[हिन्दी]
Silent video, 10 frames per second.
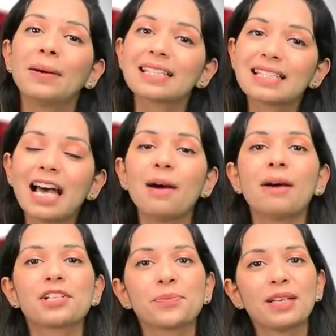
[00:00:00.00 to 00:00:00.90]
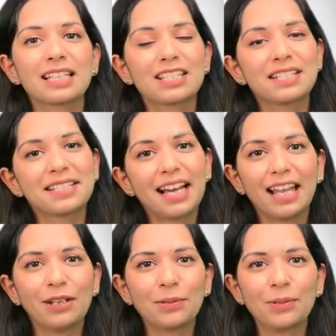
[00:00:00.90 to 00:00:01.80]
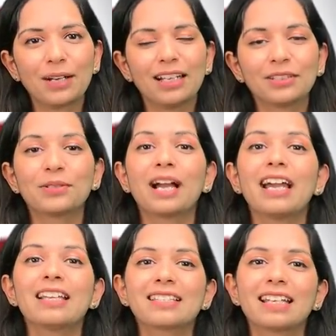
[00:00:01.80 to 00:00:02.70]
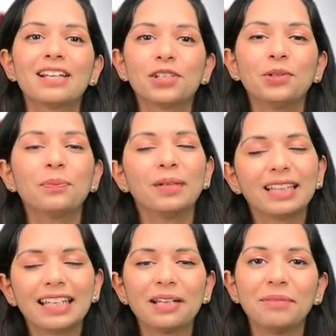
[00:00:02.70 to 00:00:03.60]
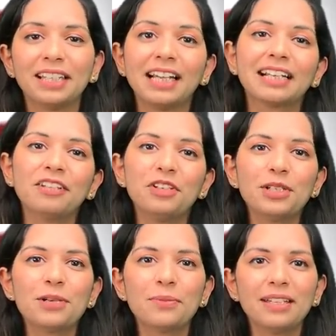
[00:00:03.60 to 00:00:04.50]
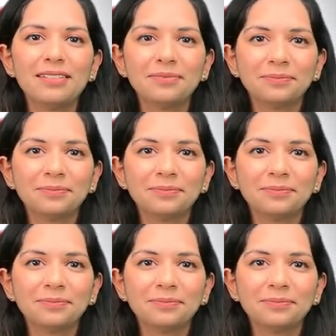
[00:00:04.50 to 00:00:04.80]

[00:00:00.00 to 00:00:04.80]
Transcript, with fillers: बस नाम आशिमास किचन से अलग होगा तो गाय स्टे ट्यून मिलते हैं मेरी अगली वीडियो में